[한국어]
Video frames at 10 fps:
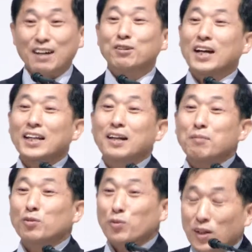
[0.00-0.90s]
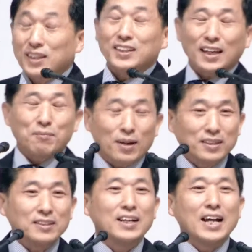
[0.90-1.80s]
우리가 하나님의 소유가 됐다는
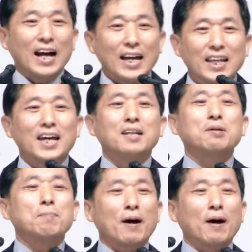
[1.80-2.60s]
말은 하나님이